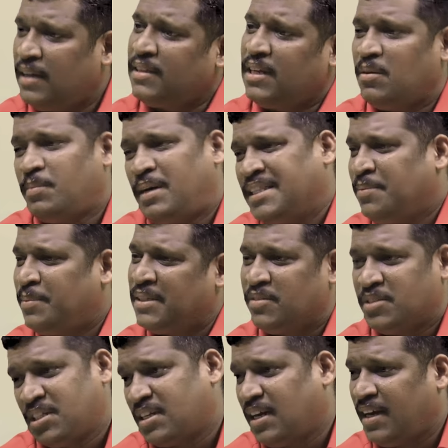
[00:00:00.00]
ஏன் தெரியும் மாற்றி
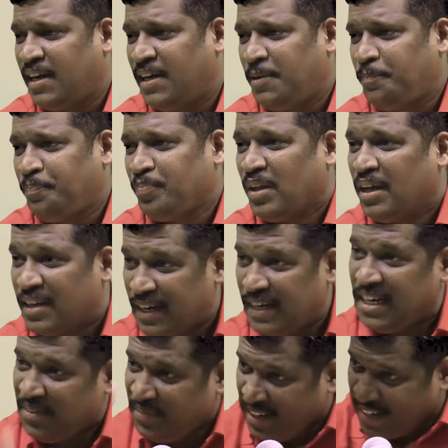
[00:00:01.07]
மாற்றி வச்சுருக்காங்க
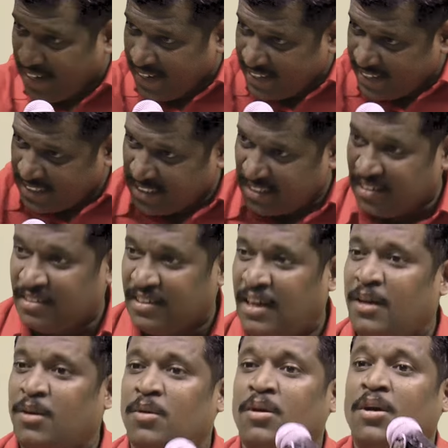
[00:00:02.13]
ரெண்டு பேர் எண்ணெய் தேய்ச்சிட்டு
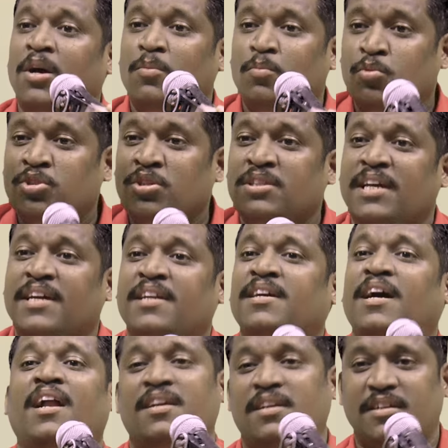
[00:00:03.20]
இருந்தால் முதுகு
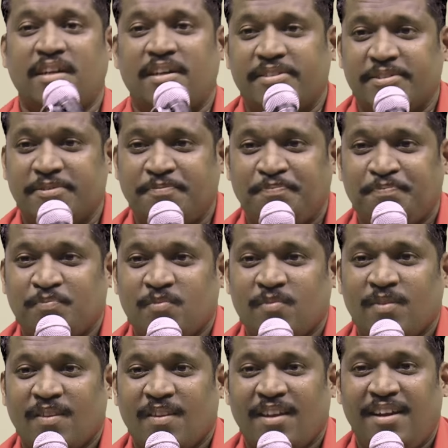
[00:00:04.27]
தேய்க்கிறதுக்கு ஆள் இருக்காது
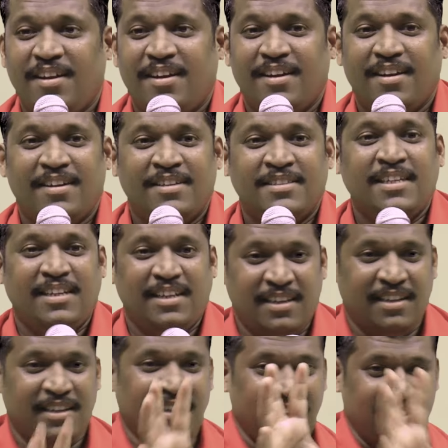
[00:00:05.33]
சரி
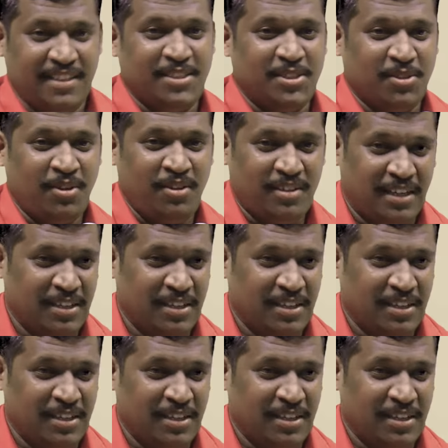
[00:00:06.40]
இன்றைக்கி நீ தேச்சுக்கோ